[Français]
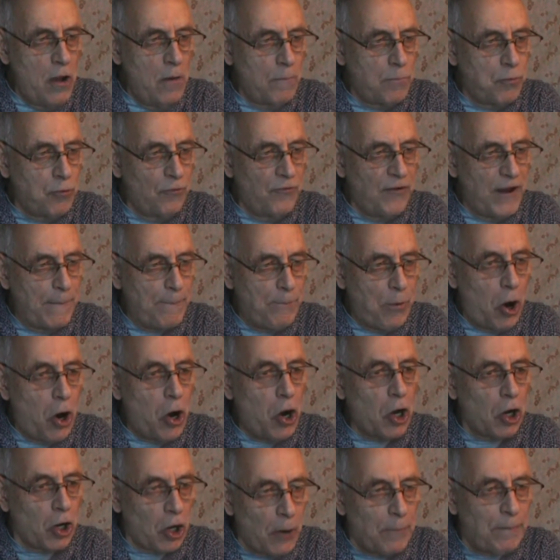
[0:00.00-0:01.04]
pouvez
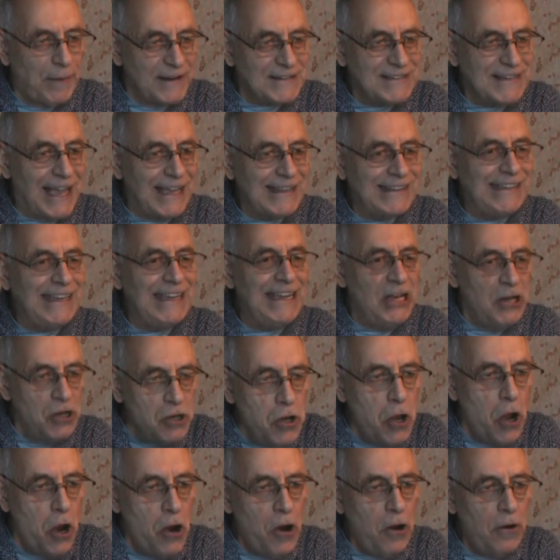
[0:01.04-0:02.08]
pas représenter
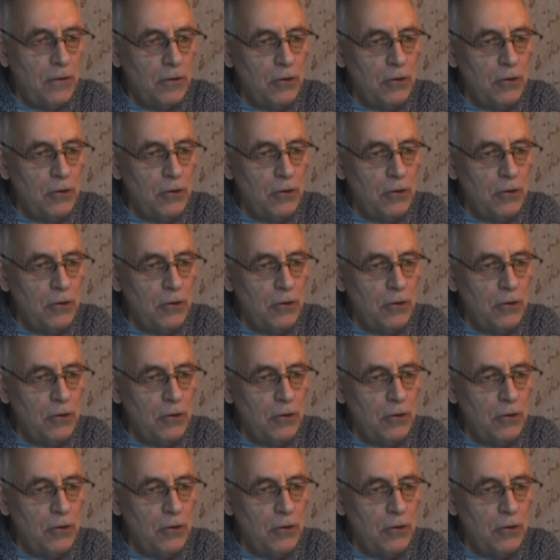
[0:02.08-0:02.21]
le,